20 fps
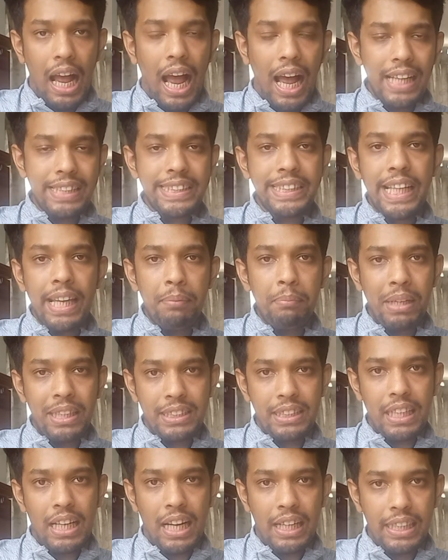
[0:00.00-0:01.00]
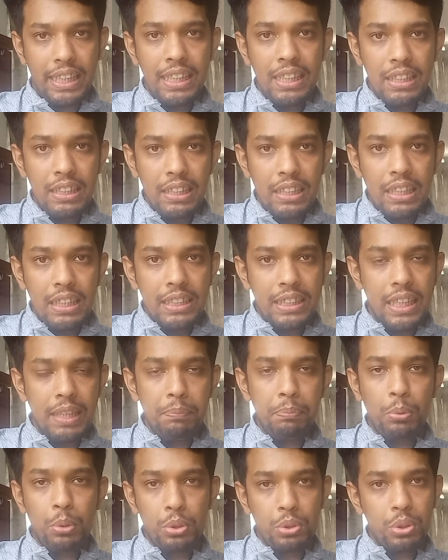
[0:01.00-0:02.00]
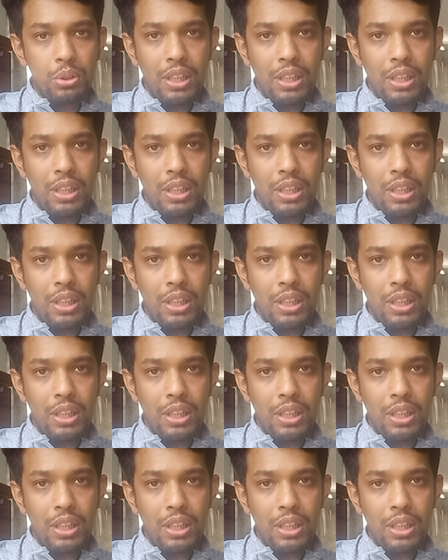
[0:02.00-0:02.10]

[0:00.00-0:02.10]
আজকের ম্যাচের আগে সেই প্রশ্ন